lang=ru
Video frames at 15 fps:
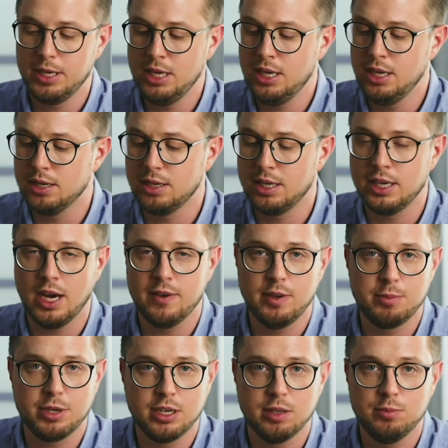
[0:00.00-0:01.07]
И я
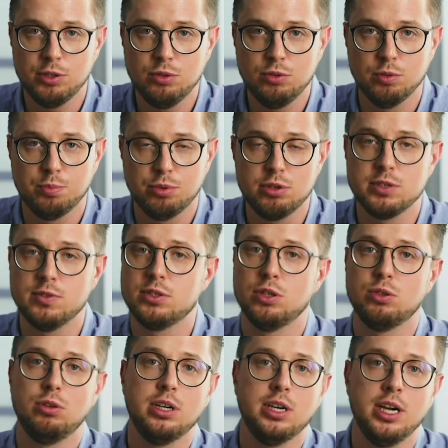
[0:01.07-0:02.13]
вам рекомендую пользоваться
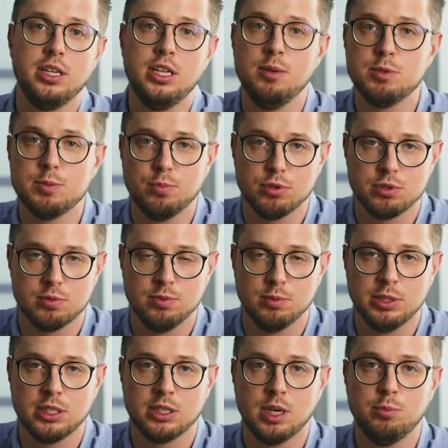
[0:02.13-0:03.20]
только одним
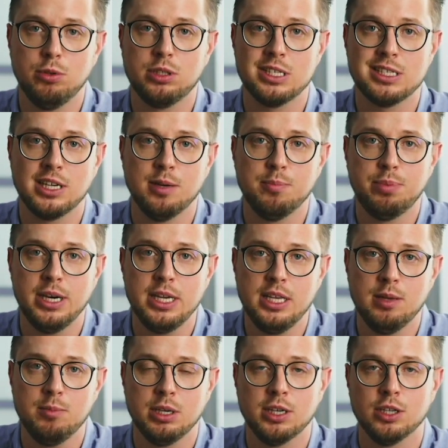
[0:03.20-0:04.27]
способом. Это работать с
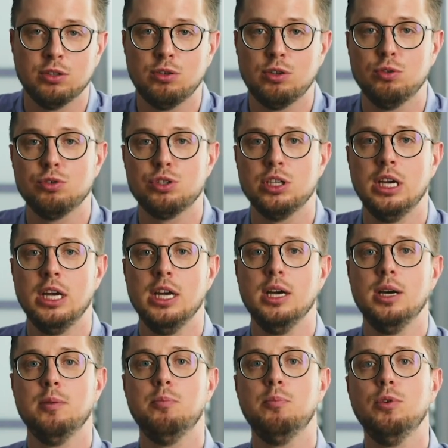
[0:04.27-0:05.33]
компаниями, которые уже
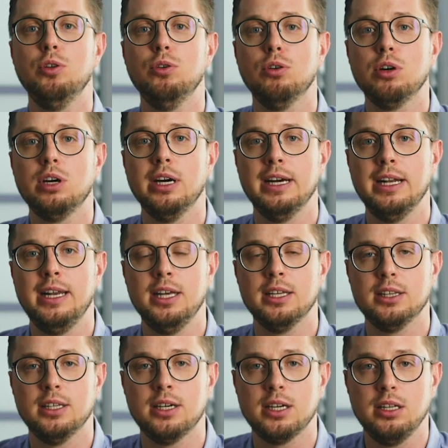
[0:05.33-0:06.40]
много
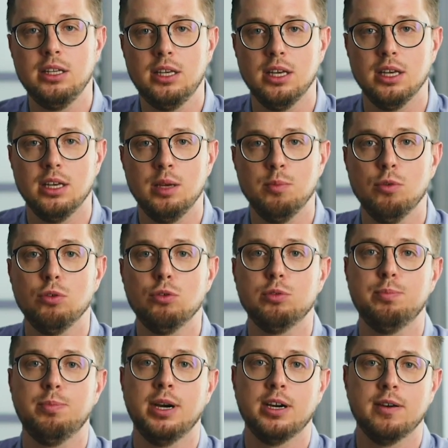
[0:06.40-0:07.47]
лет на рынке и
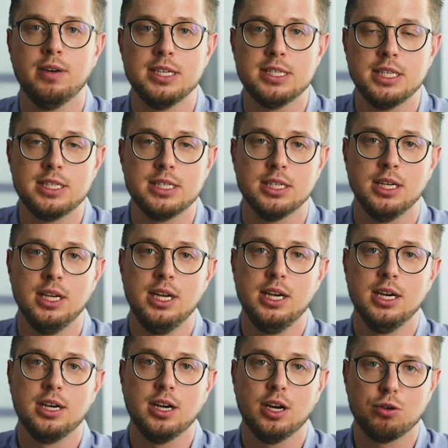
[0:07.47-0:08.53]
могут похвастаться
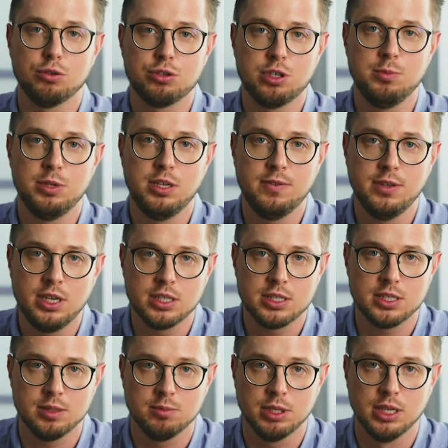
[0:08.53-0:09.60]
хорошими
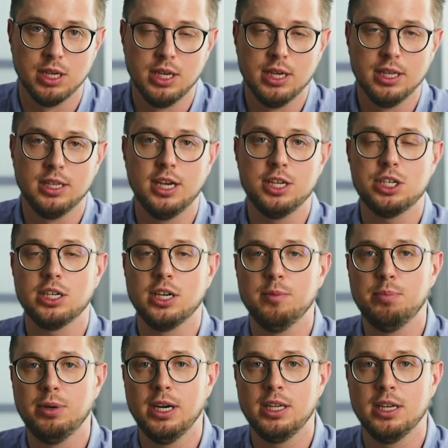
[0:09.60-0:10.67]
референциями. Наша
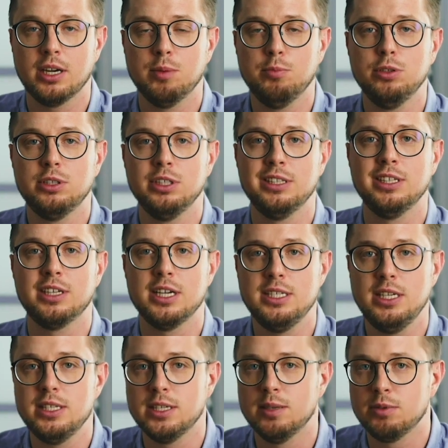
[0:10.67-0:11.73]
компания работает на
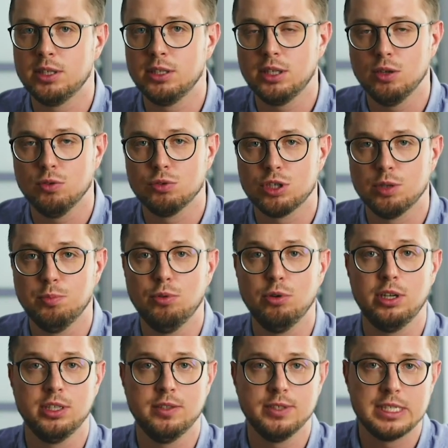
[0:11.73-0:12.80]
российском рынке уже
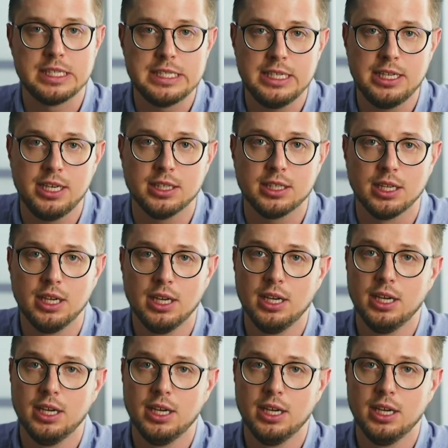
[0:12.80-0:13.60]
более 20 лет.